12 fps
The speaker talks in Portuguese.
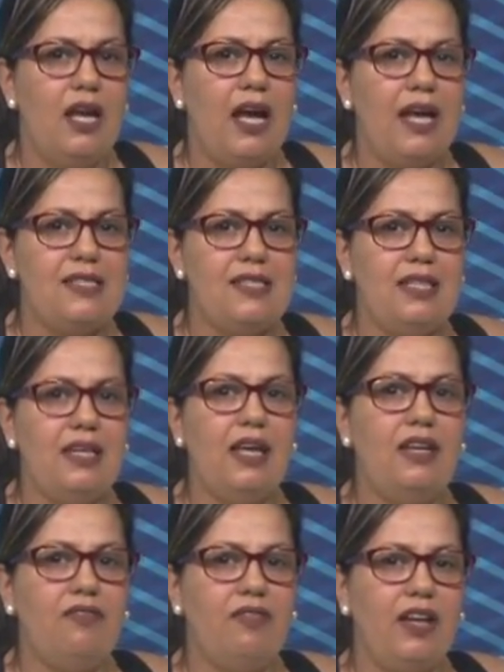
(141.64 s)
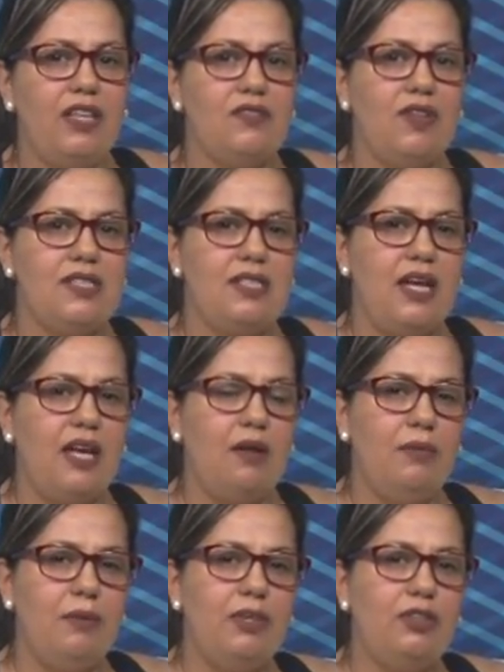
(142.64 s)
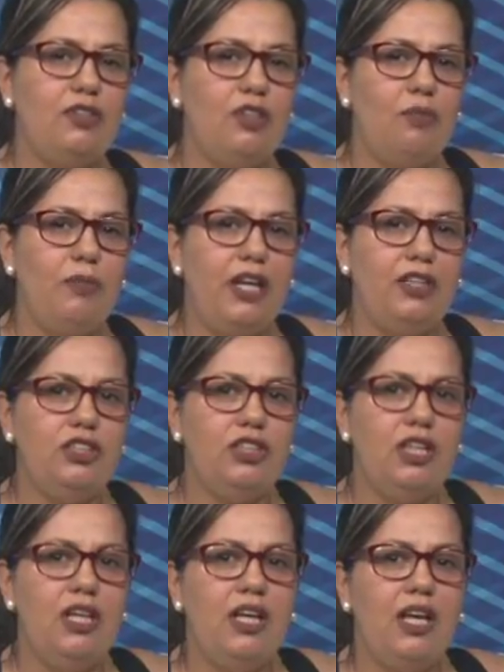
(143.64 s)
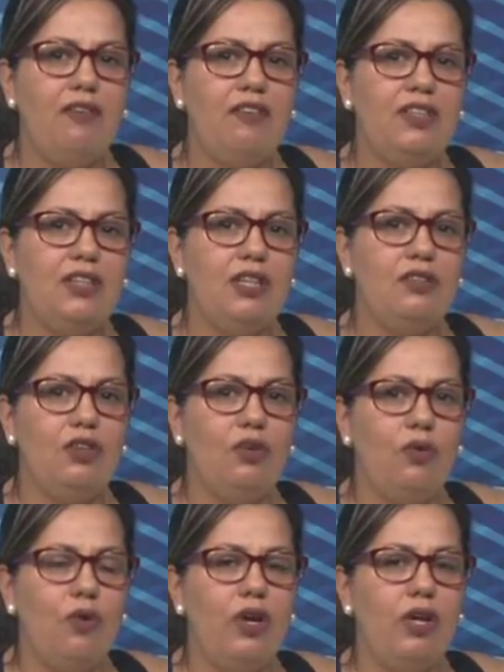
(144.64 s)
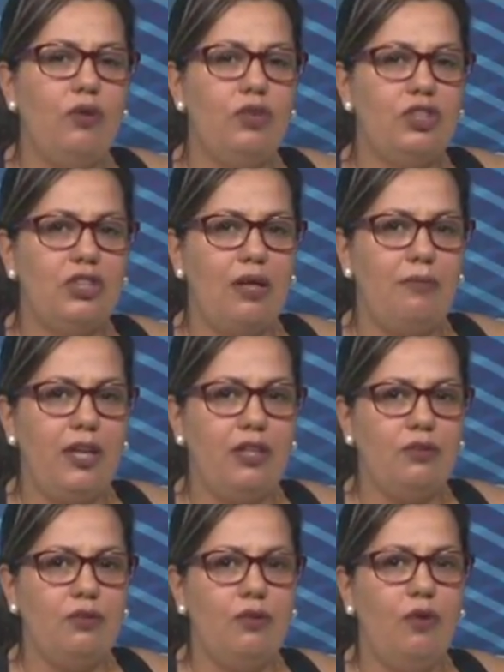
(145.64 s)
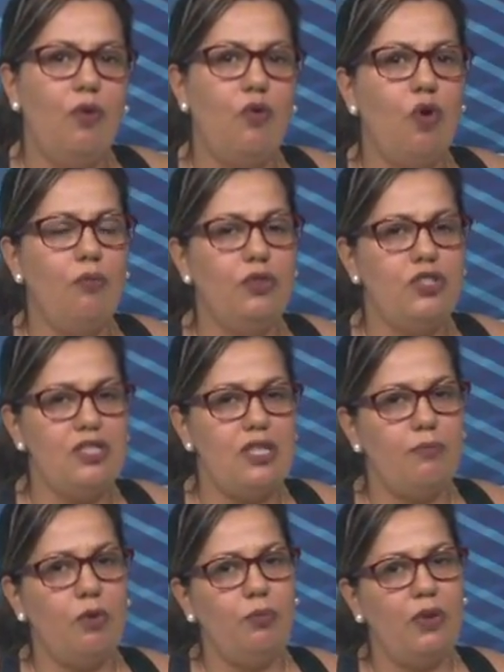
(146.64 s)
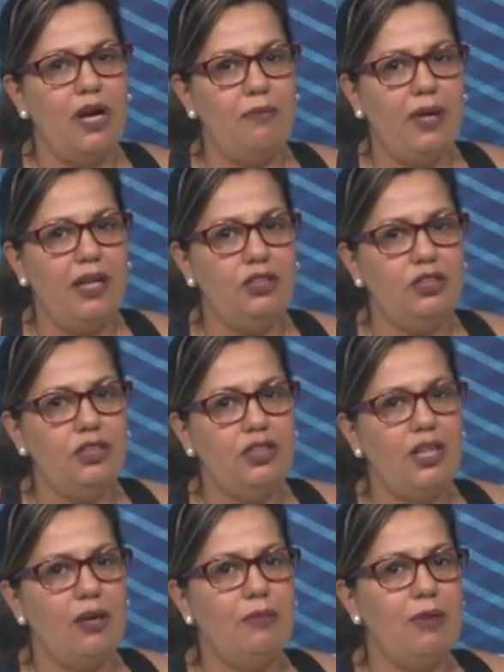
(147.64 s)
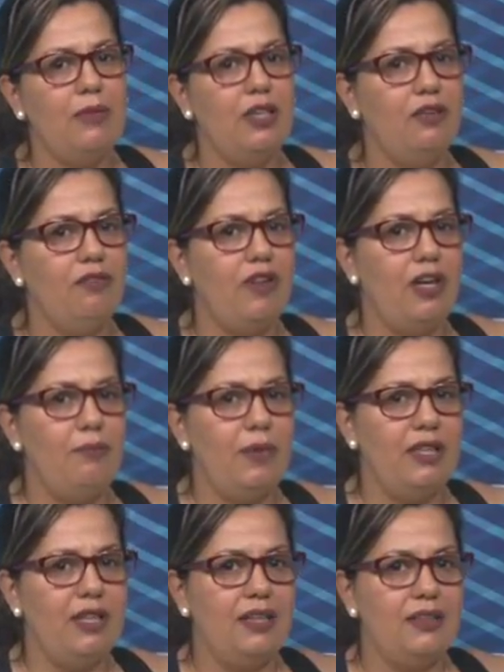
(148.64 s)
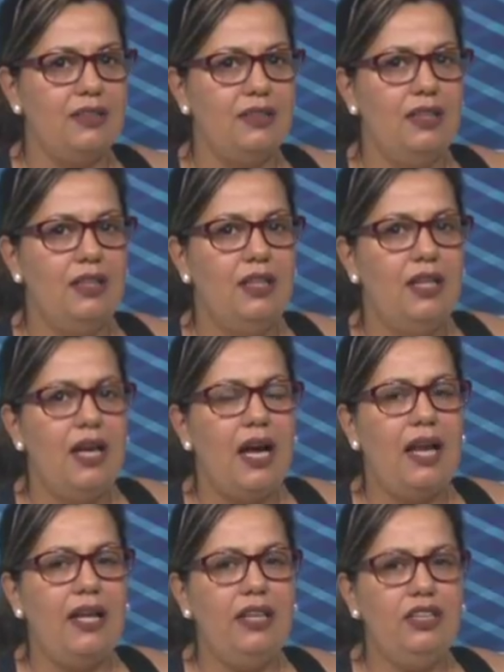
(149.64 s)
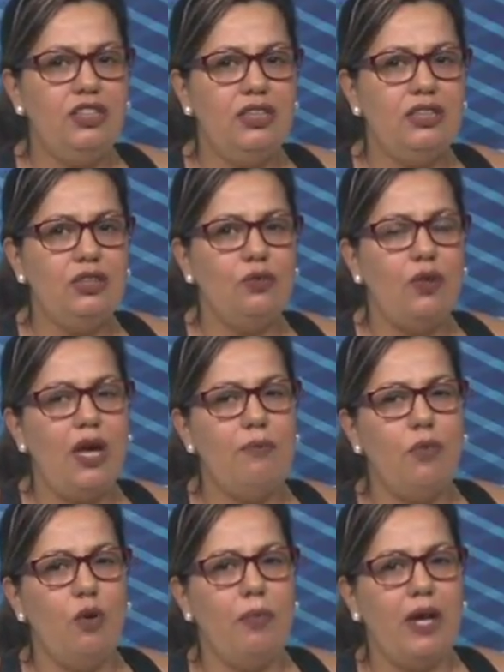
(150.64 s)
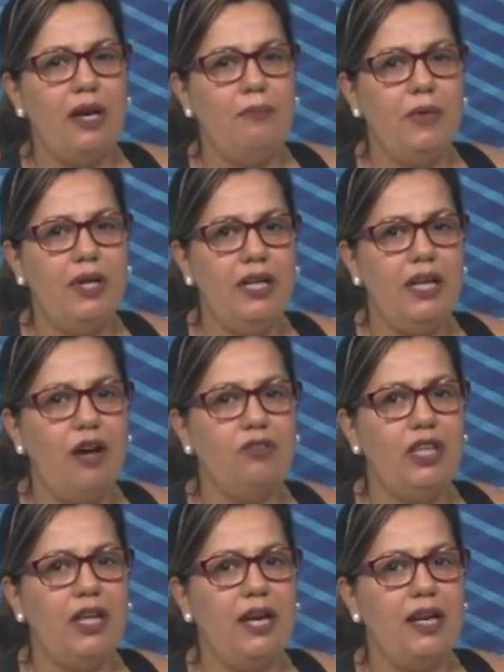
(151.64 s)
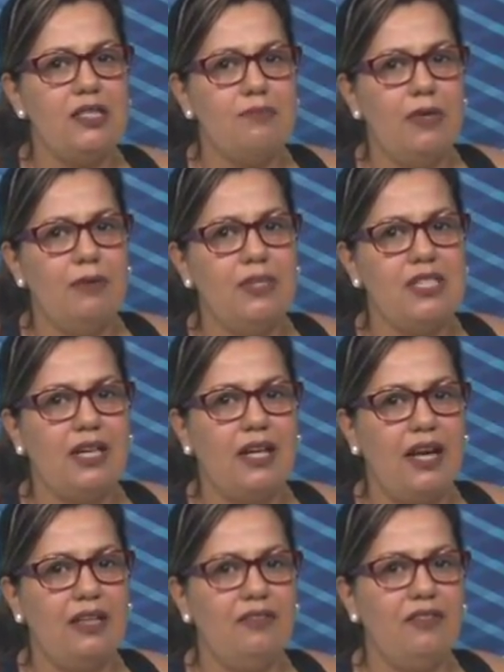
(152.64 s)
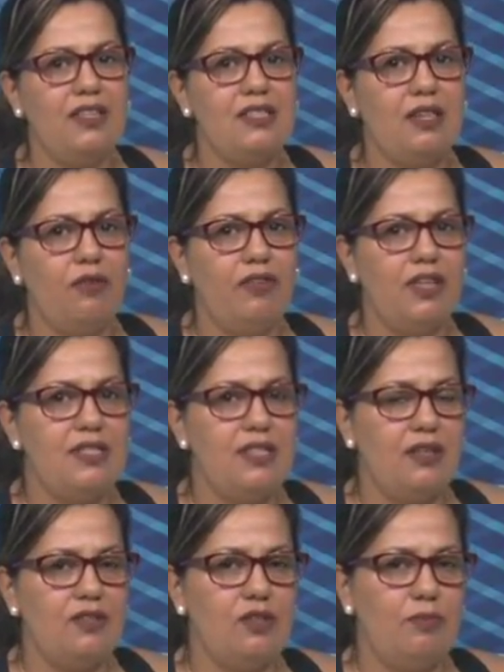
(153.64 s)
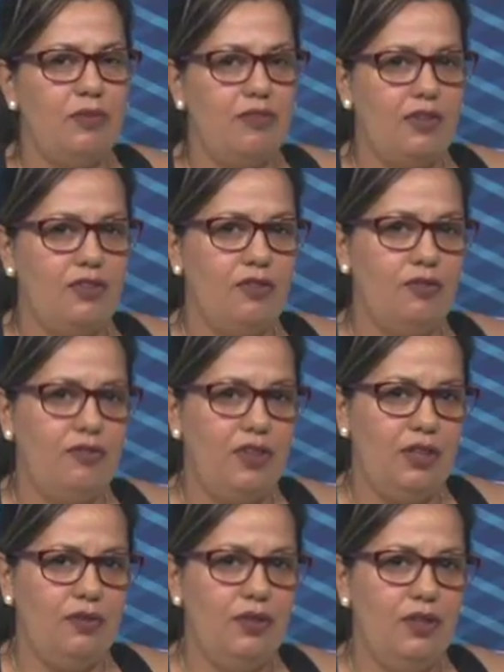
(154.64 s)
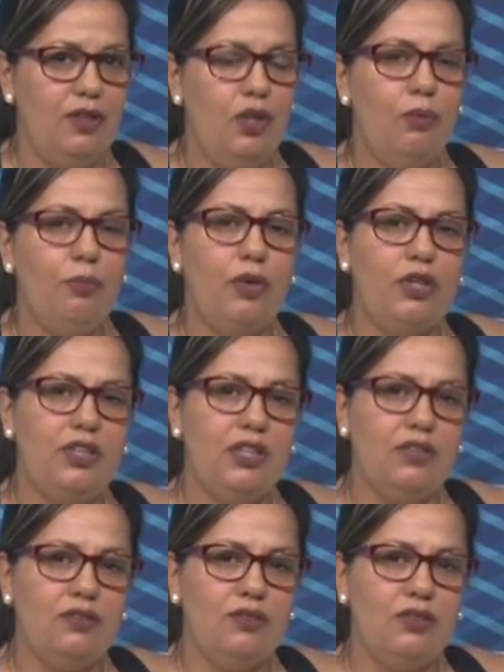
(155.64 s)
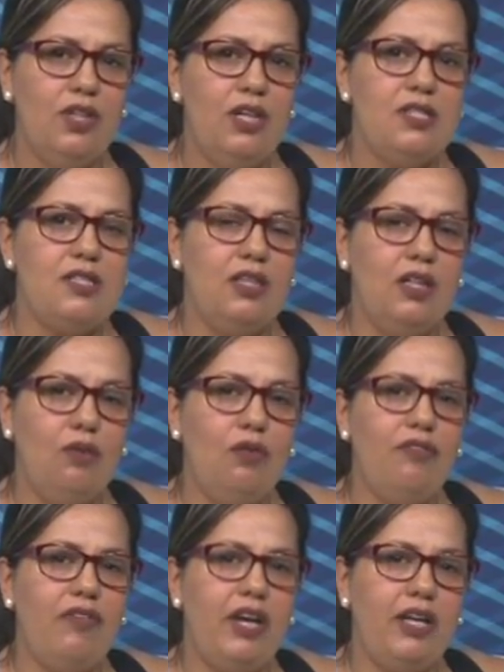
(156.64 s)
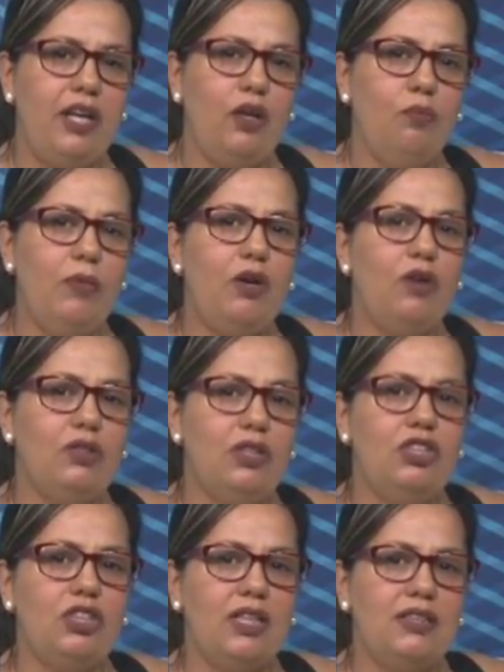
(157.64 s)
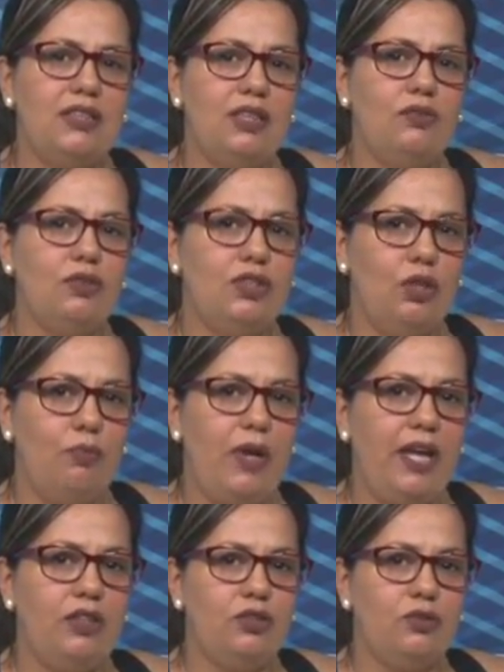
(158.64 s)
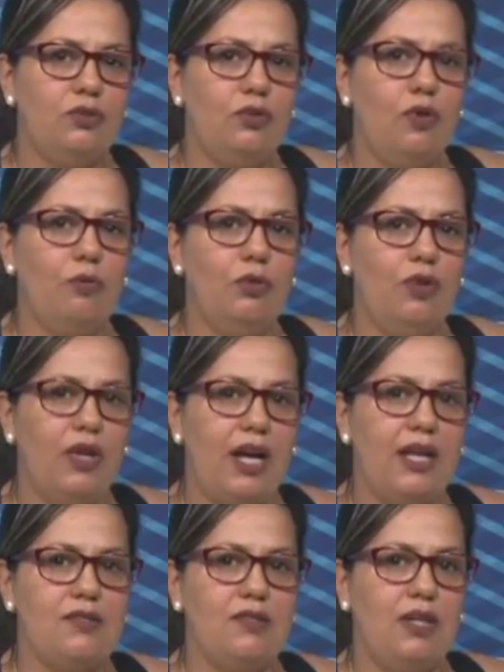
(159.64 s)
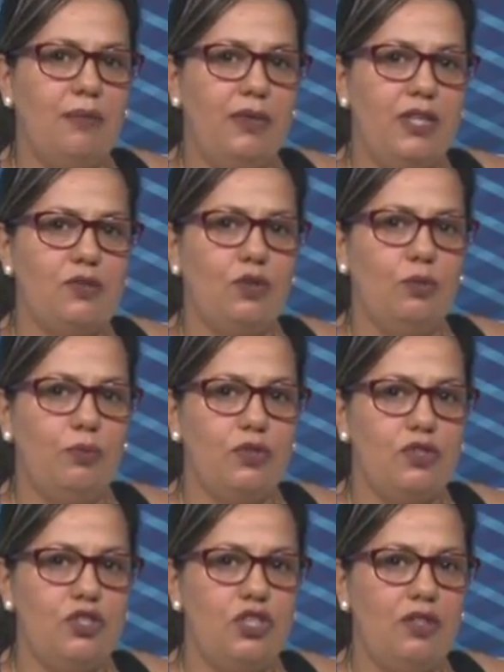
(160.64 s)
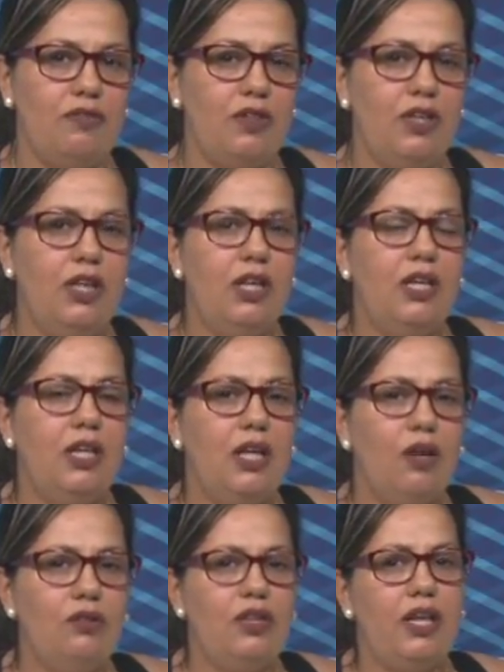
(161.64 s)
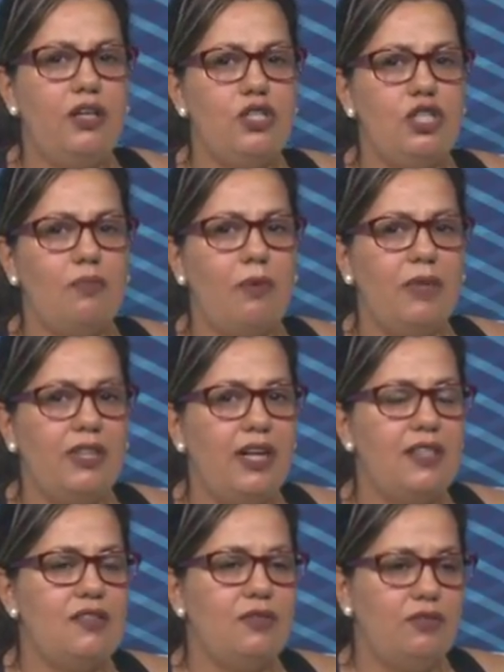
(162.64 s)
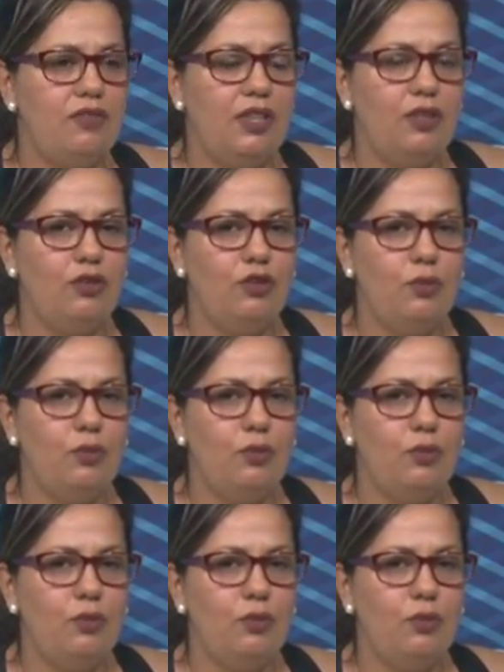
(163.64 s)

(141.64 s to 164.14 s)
Assim, ele vai esvaziar a mama totalmente, evitando que ocorra engurgitamento, ou como dizem popularmente, que a mama não vai empedrar. Além disso, é bom para a mãe alterar as mamas a cada vez que oferecer ao seu, ao seu filho. Portanto, se não houver nenhuma contraindicação do seu médico, como no caso da mãe soropositiva, não deixe de amamentar seu filho.